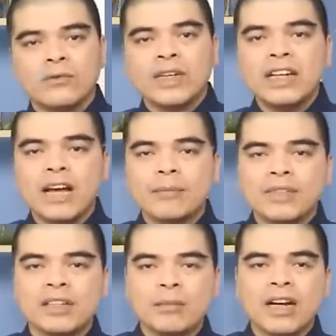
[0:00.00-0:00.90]
Với nam
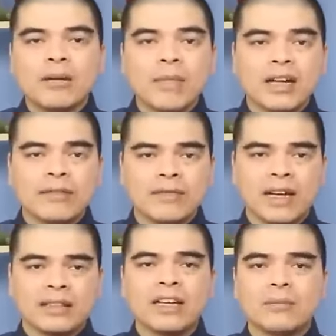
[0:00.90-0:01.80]
thường mắc các bệnh
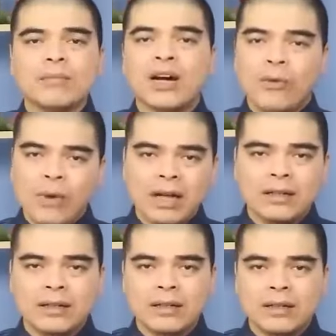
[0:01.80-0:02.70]
về thận bàng quang,
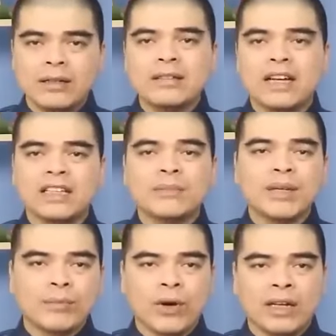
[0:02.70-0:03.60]
cơ thể thì
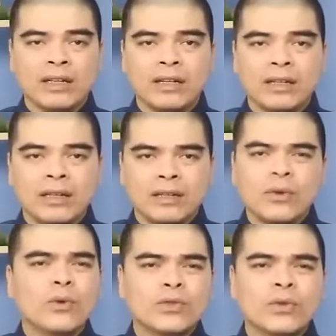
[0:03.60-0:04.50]
mệt mỏi,
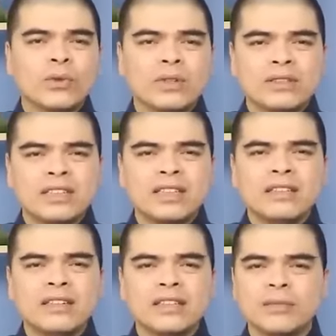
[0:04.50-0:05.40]
ủ rũ, trí
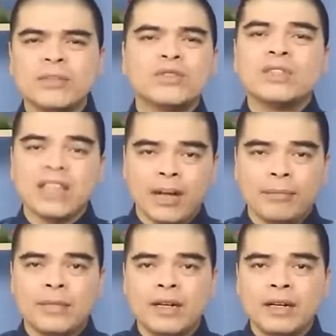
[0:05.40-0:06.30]
nhớ thì bị suy
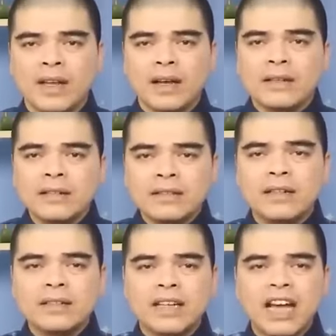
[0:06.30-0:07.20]
giảm. Nữ
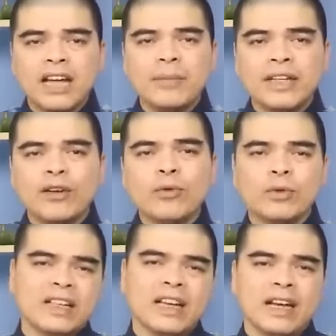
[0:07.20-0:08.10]
giới thì hay bị đau
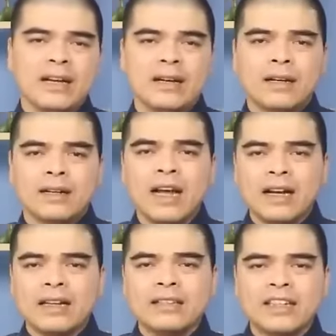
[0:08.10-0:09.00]
bụng nhẹ, nặng
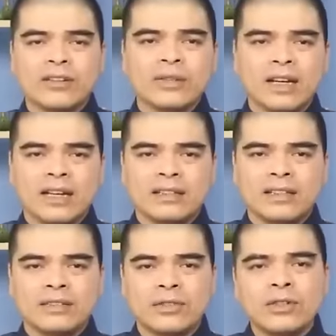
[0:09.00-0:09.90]
ấy thì có thể là
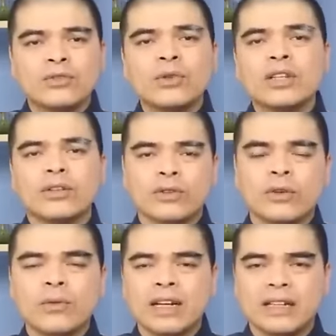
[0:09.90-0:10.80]
gì dẫn đến xuất huyết tử
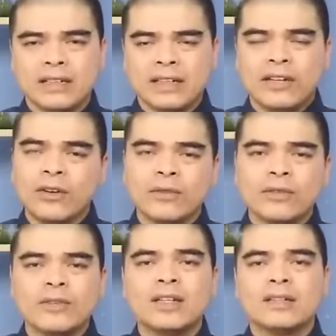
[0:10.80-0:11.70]
cung hay là đẻ non
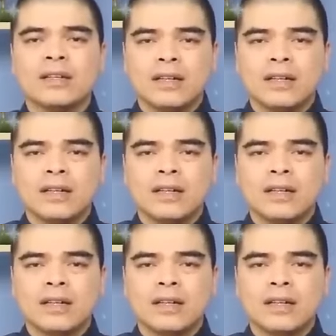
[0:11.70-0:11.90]
vân vân.